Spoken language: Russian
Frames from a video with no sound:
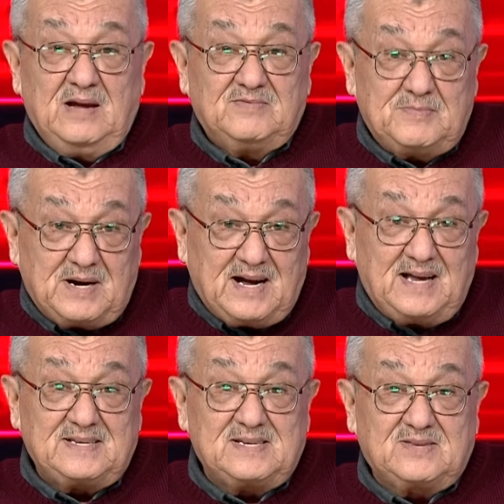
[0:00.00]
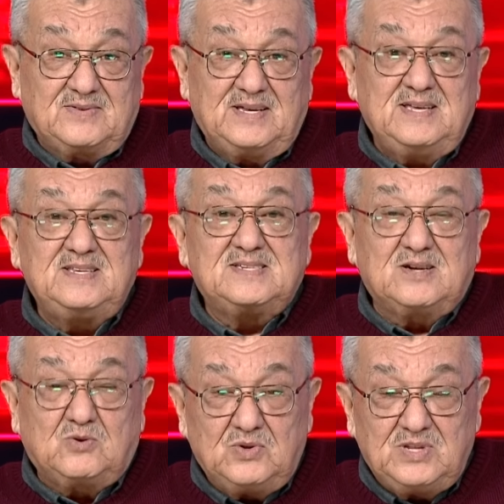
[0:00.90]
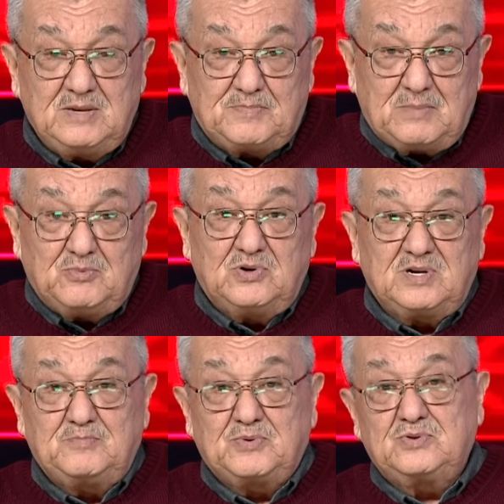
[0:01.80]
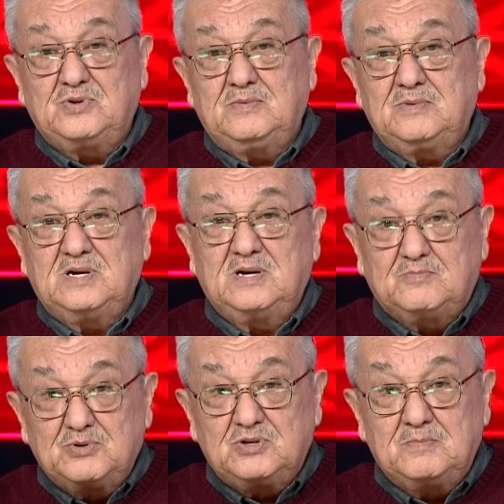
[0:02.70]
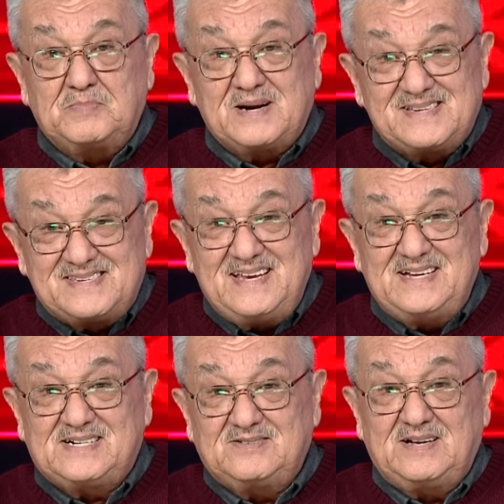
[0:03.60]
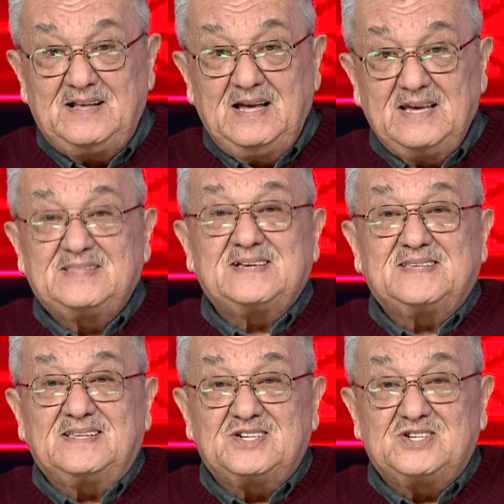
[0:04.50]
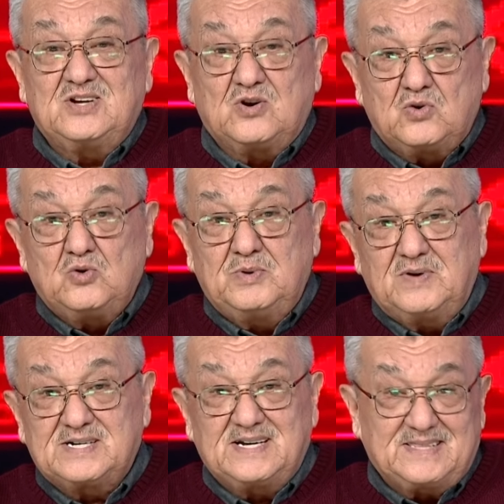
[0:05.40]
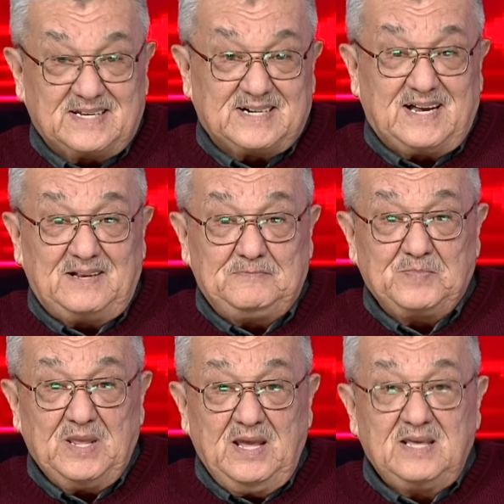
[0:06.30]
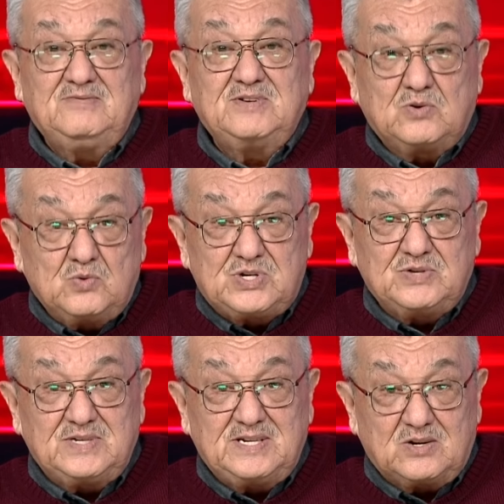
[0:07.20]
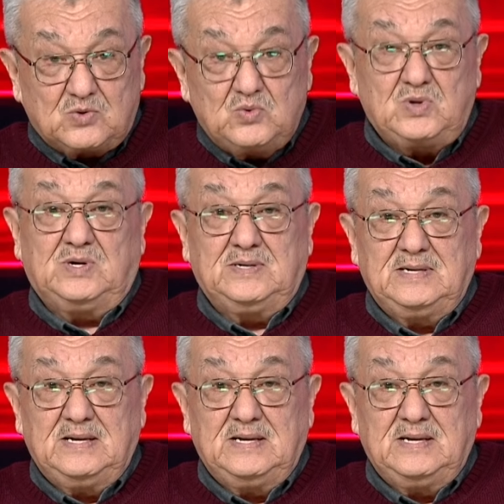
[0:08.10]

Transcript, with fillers: вымогательство и незаконные поборы путем, э, путем простейшего и достаточно грубого шантажа и выкручивания рук,